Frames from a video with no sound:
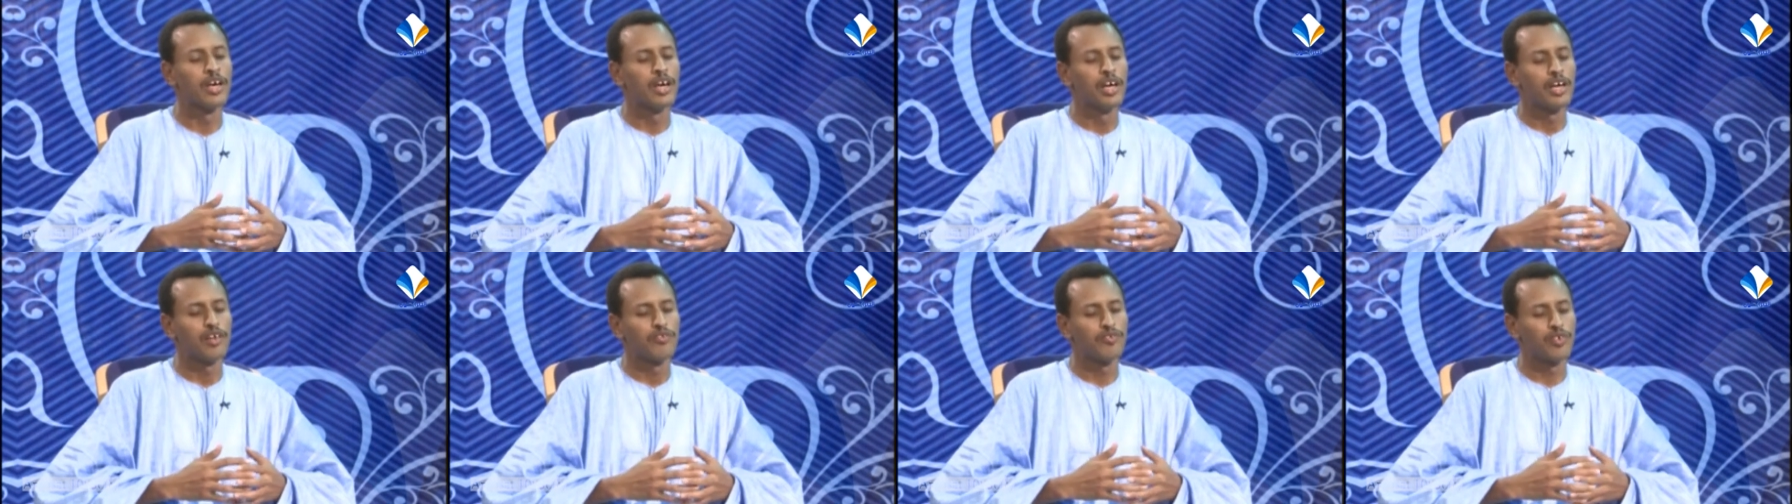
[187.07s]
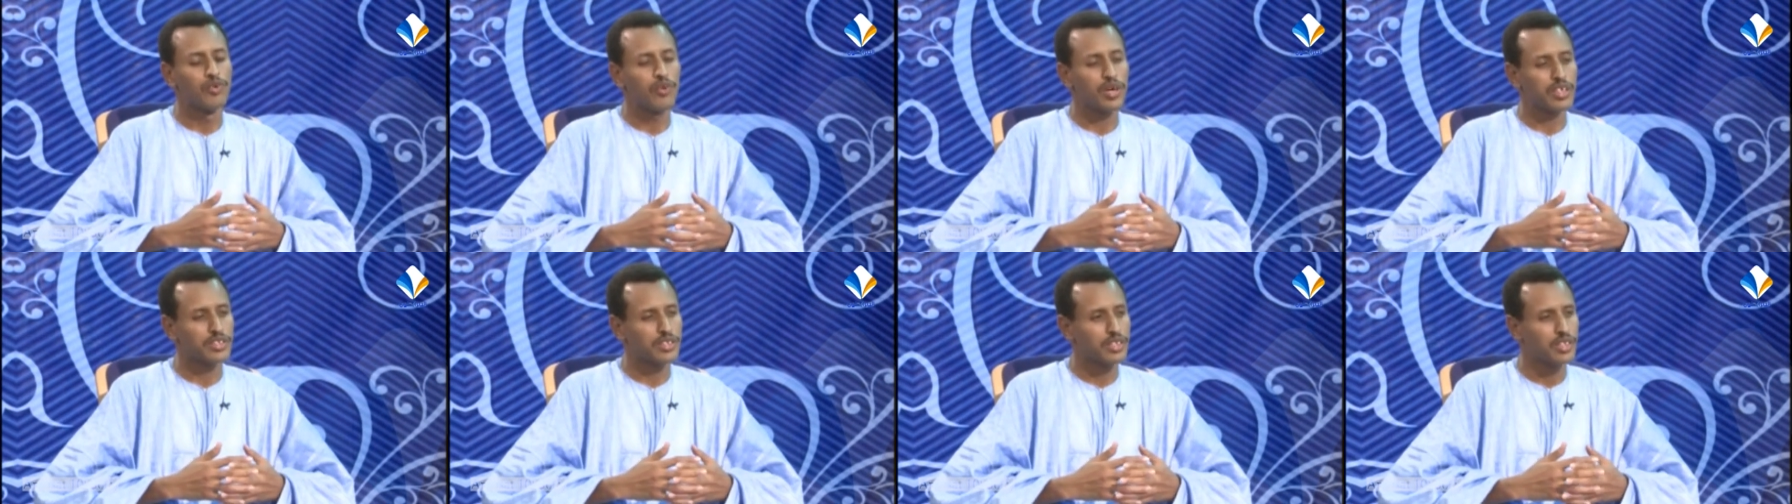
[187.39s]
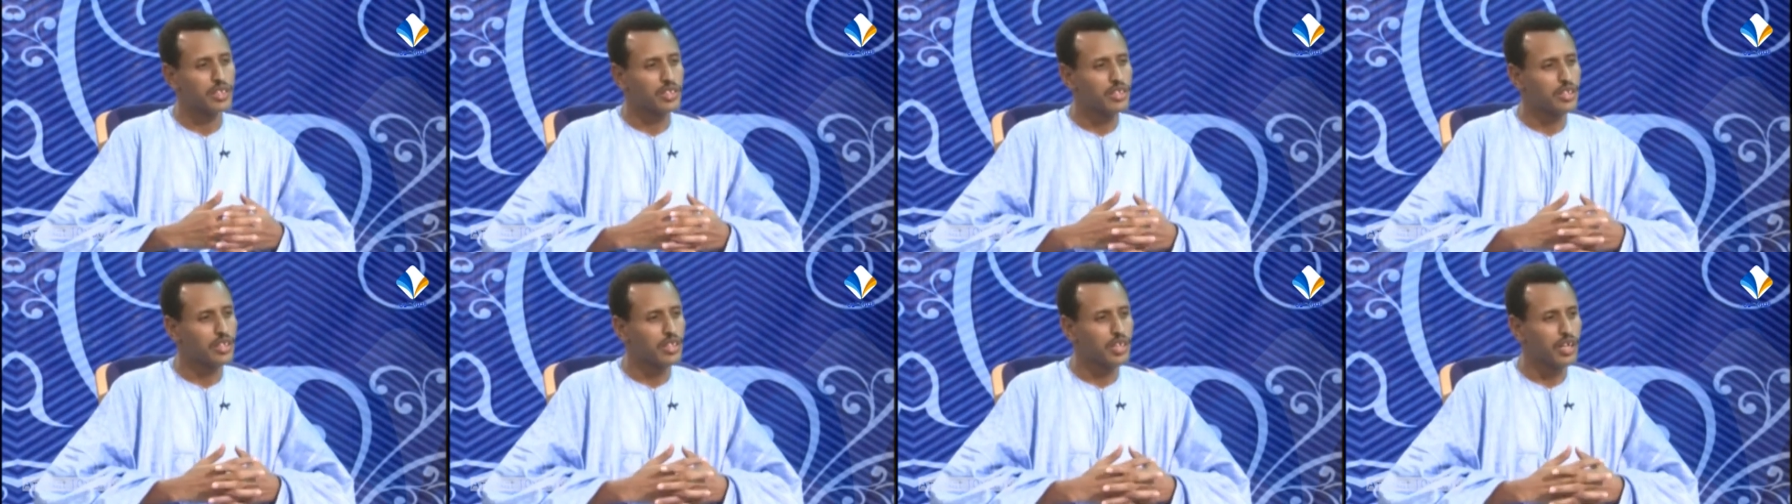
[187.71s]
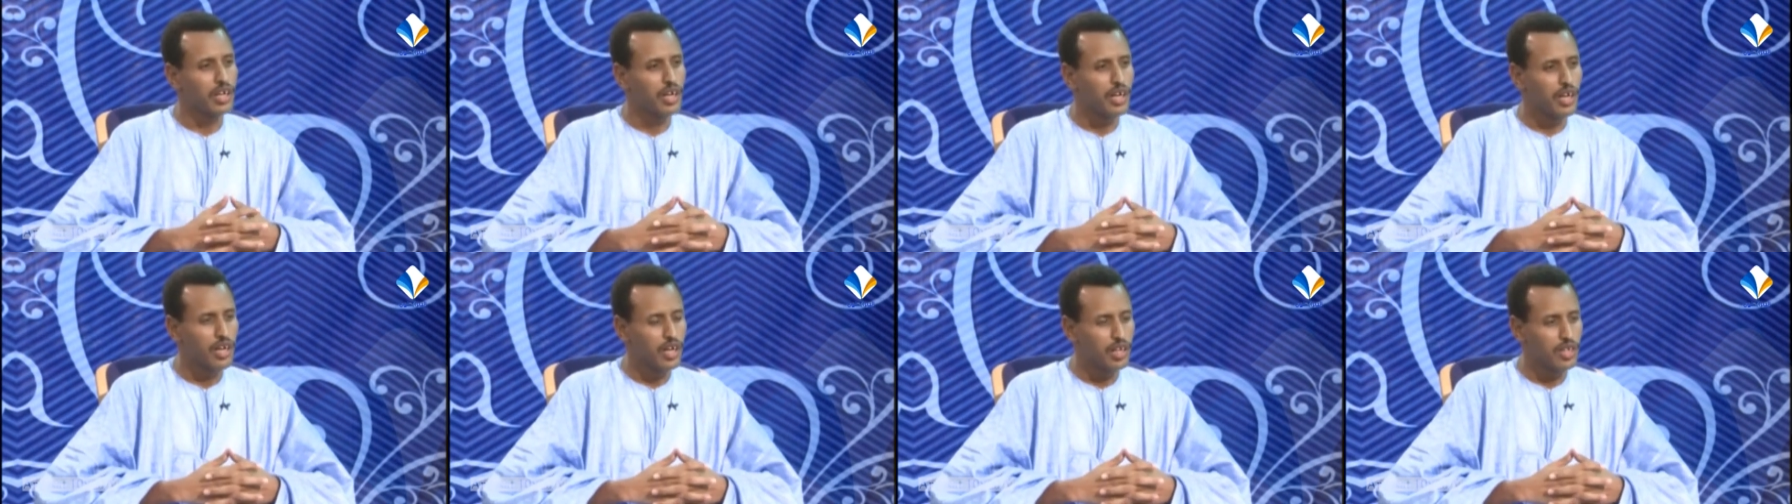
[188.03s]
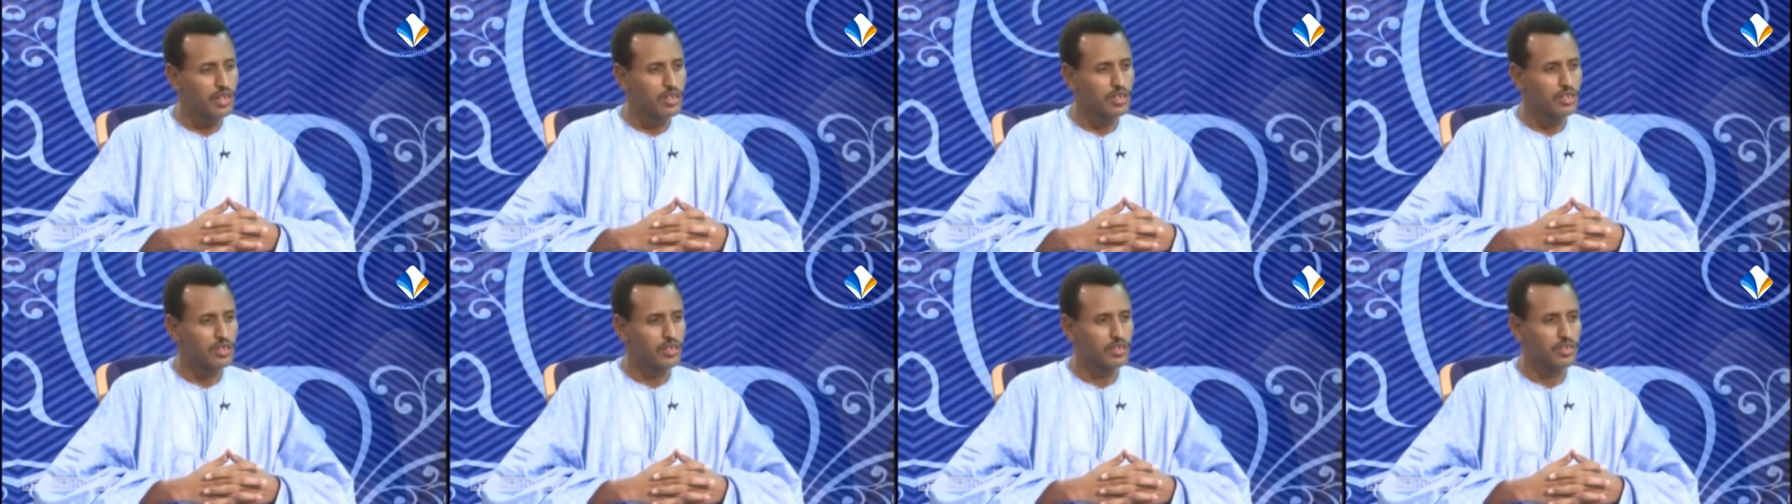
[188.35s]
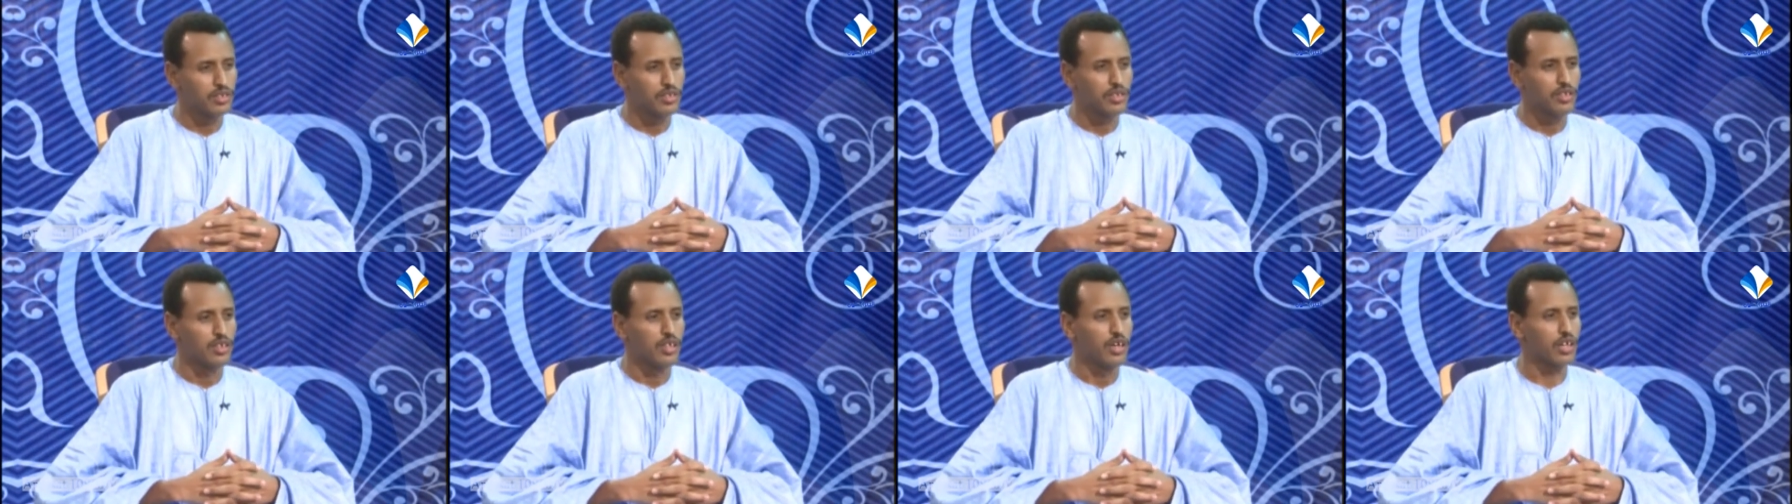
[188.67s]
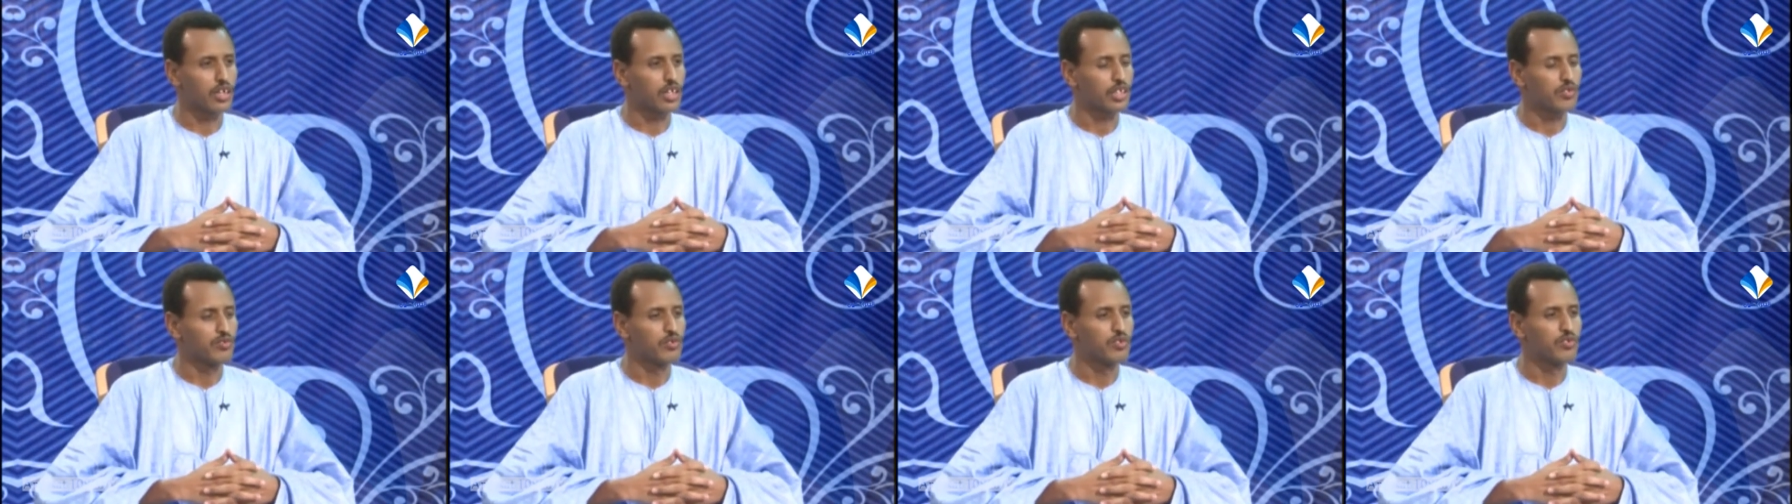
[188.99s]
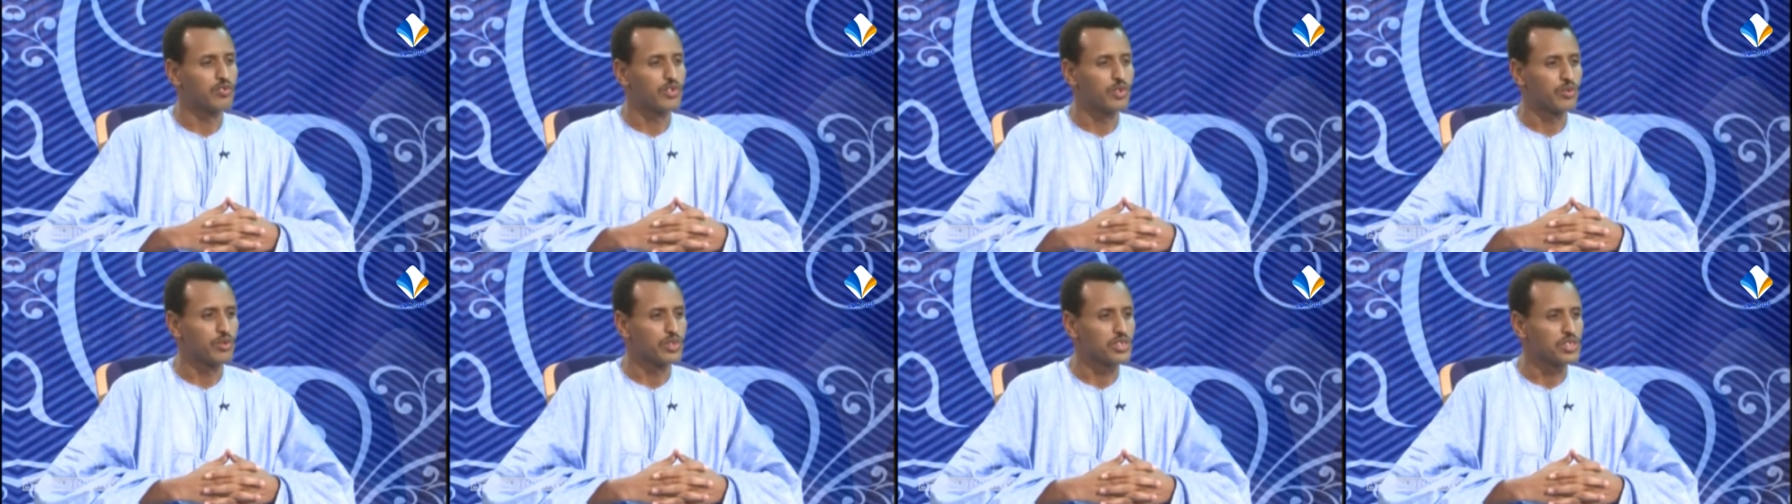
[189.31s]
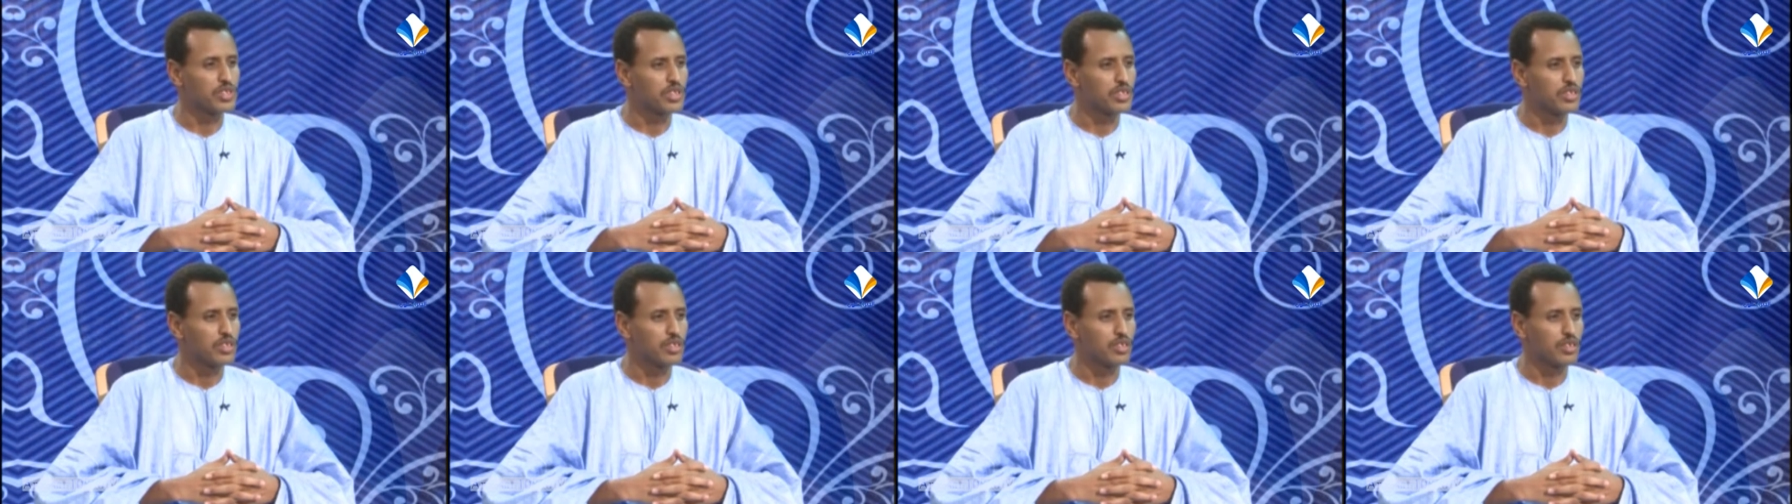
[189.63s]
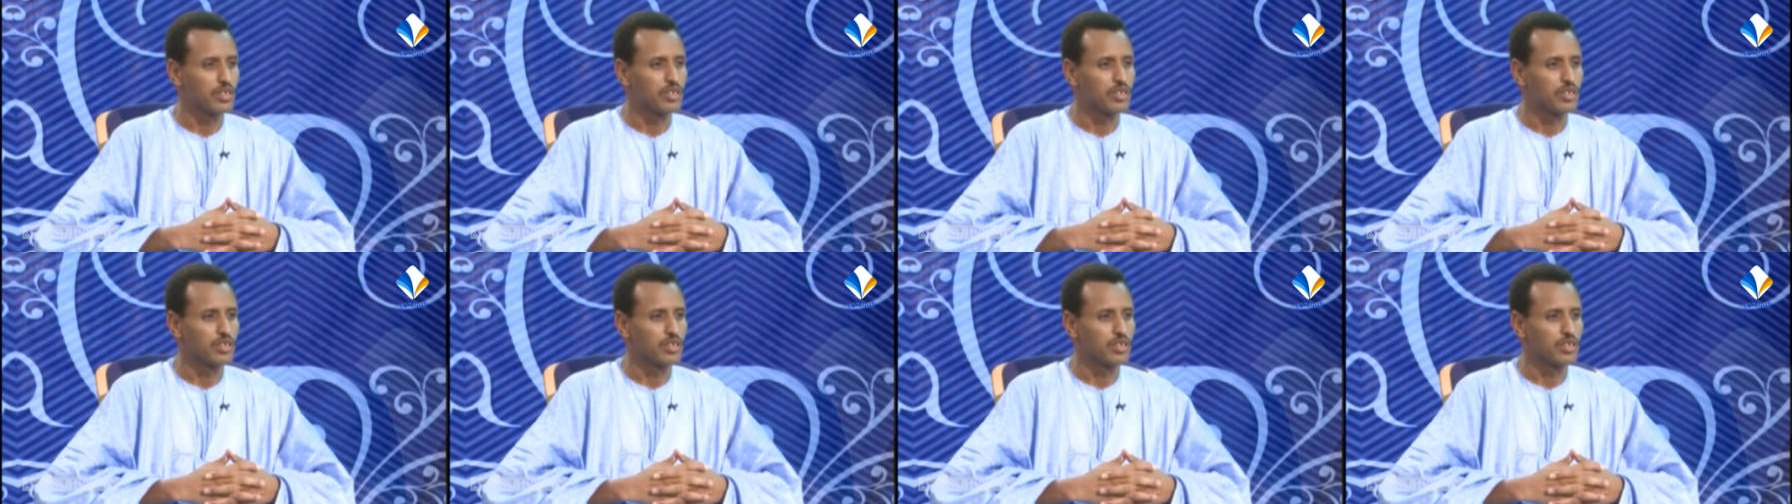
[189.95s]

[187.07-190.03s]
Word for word: في الوقت الذي لا أقف في وجه